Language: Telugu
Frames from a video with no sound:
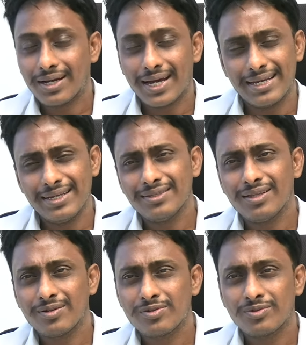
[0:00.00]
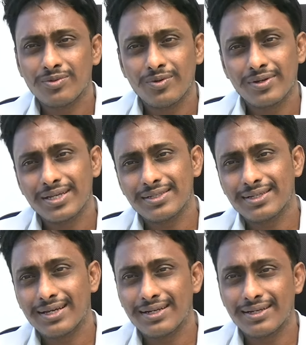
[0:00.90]
అన్నీ తెలుసు లోకేష్
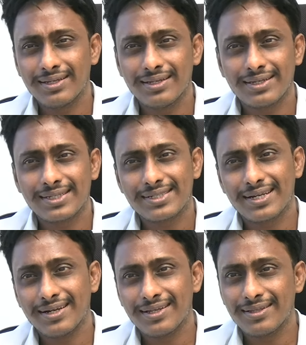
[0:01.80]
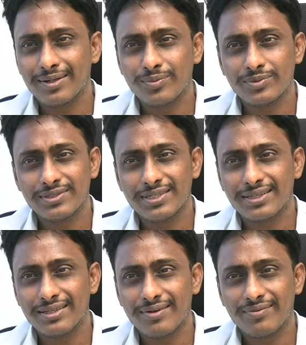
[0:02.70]
గారిని కృష్ణానదిలో
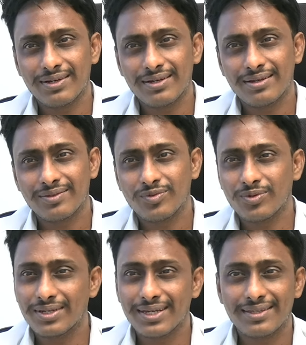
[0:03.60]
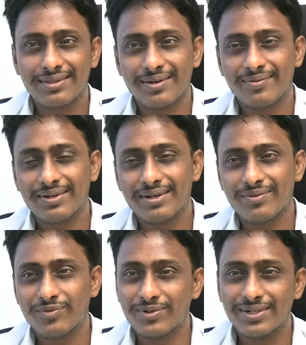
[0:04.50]
ముంచేద్దామా తొక్కేద్దామా
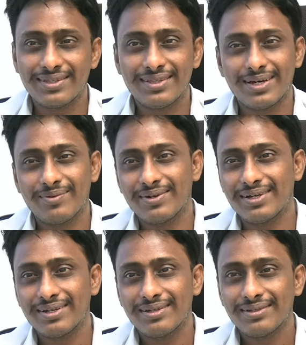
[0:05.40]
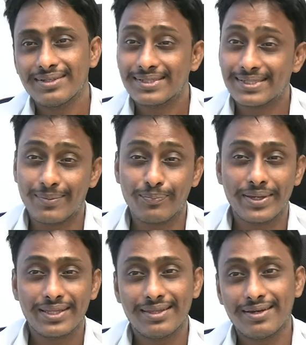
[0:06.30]
ఓడిద్దామా
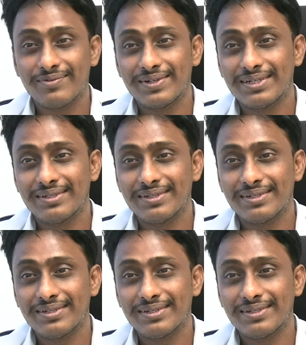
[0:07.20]
చంపేద్దామా